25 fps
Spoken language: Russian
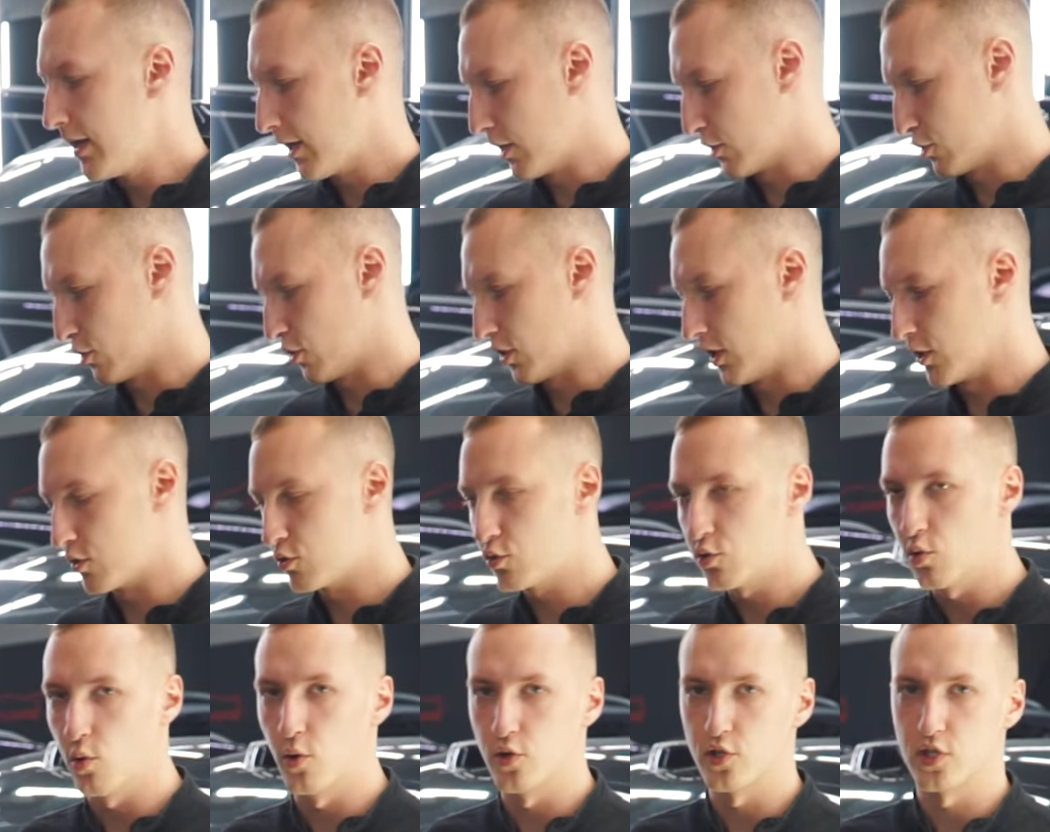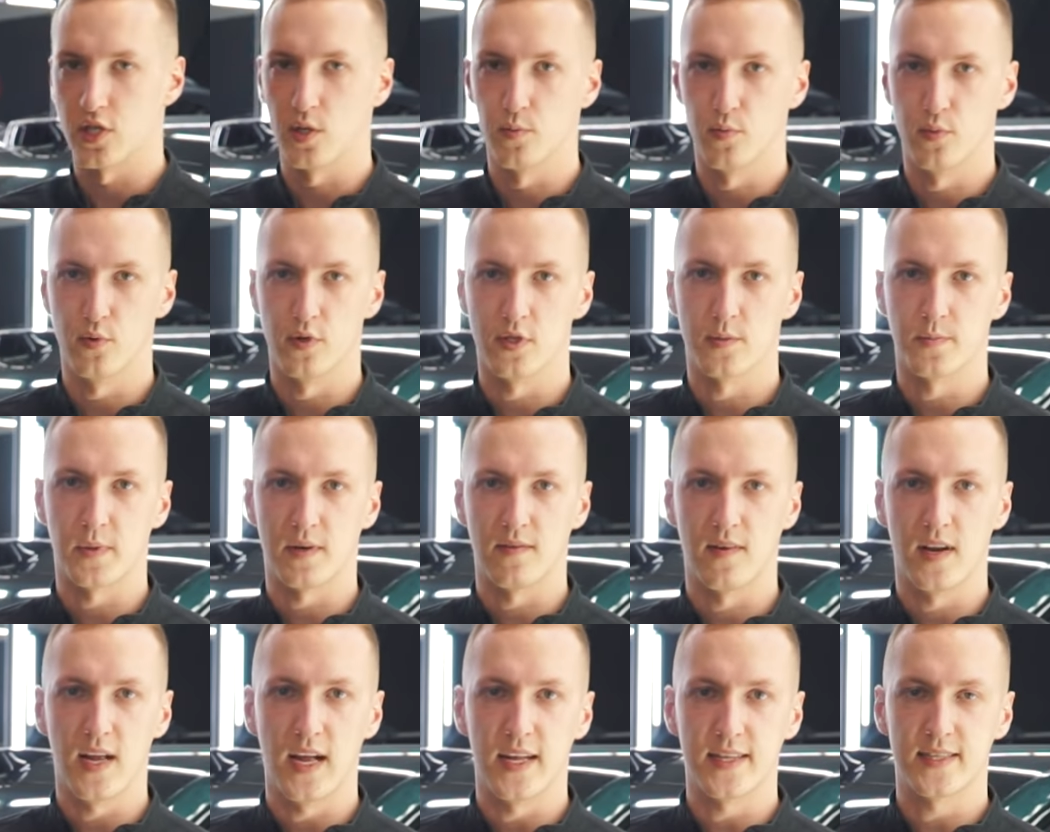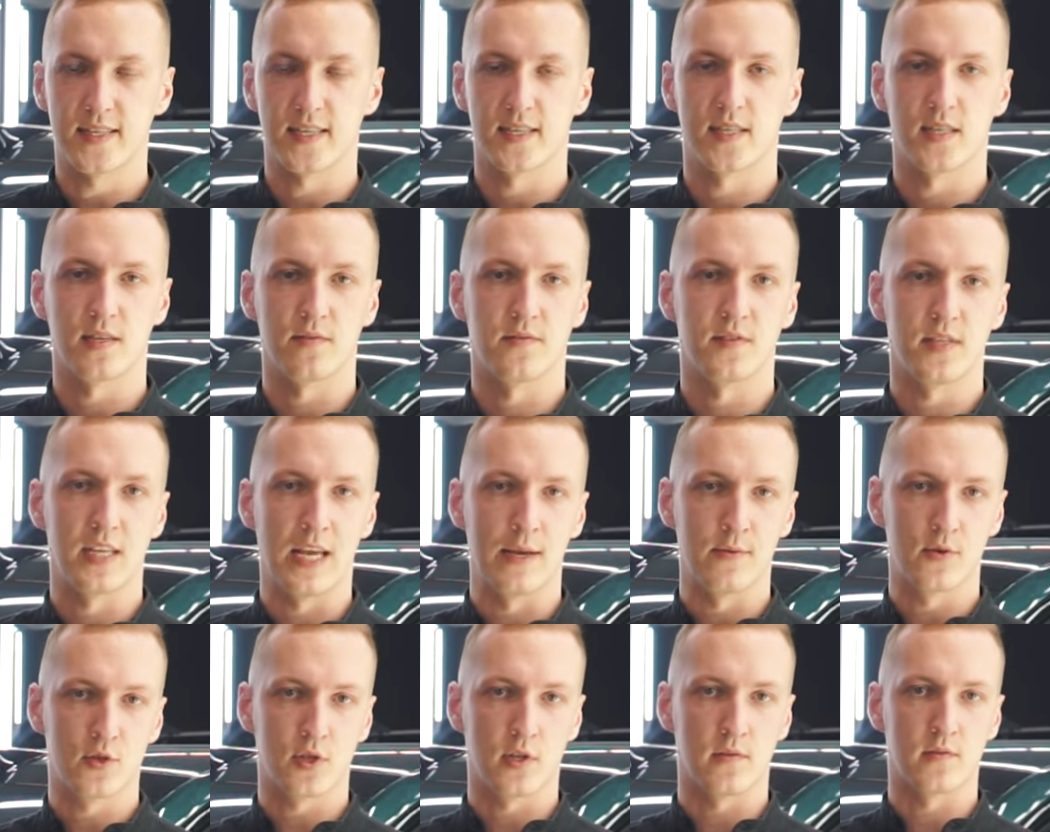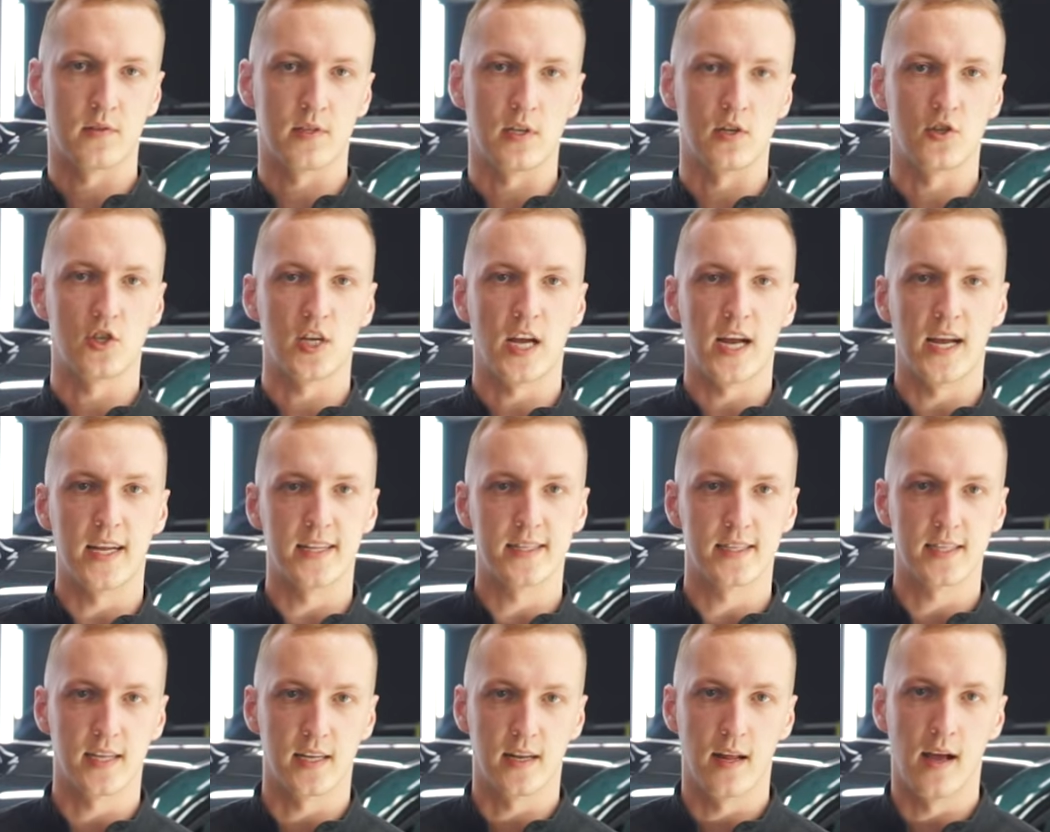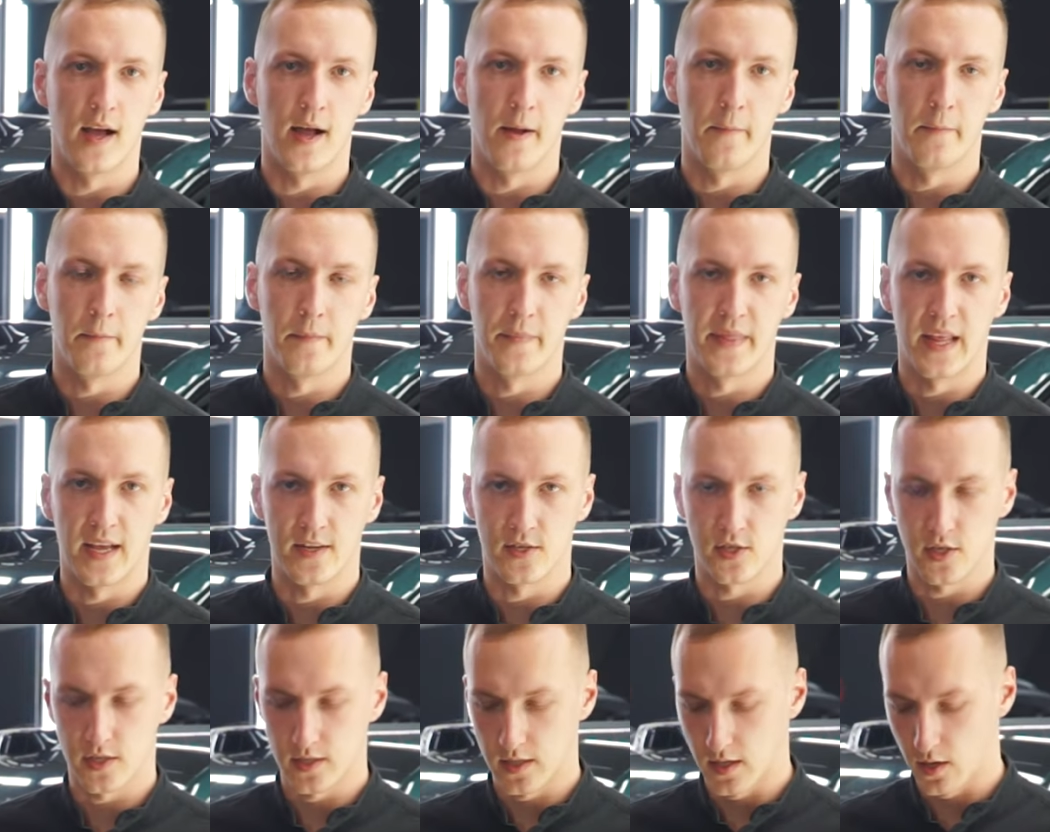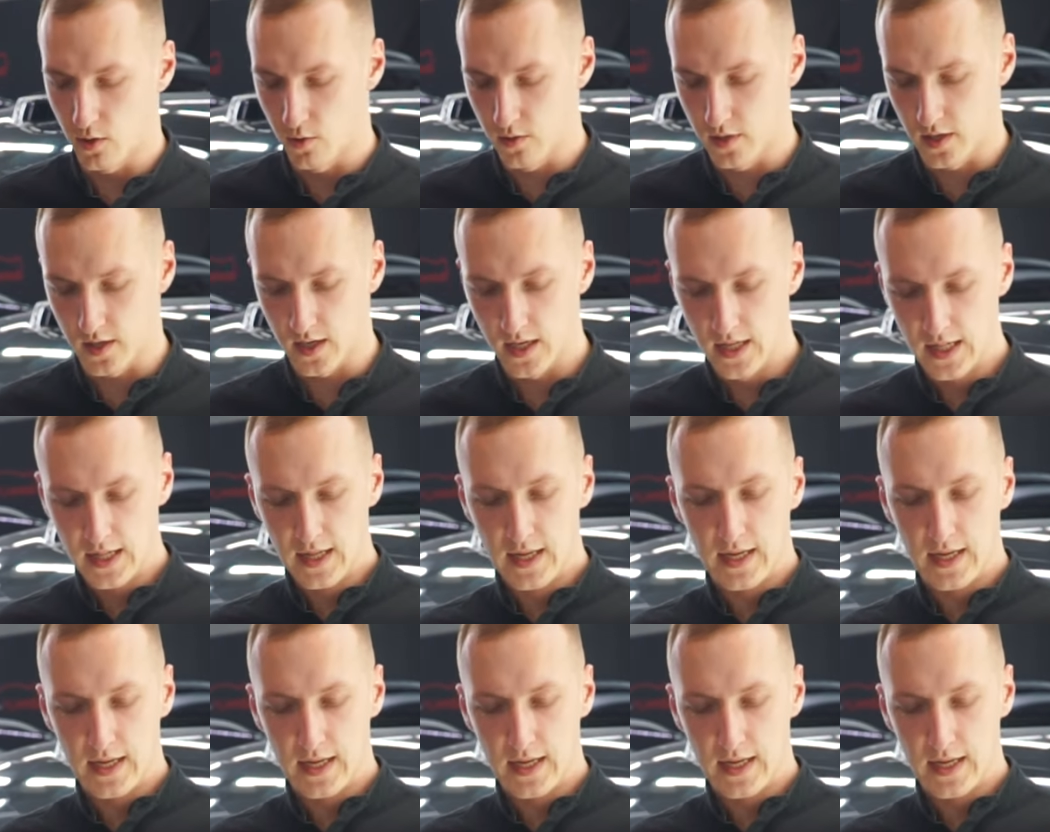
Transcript: которая точно будет справляться со всем, что встречается на наших дорогах.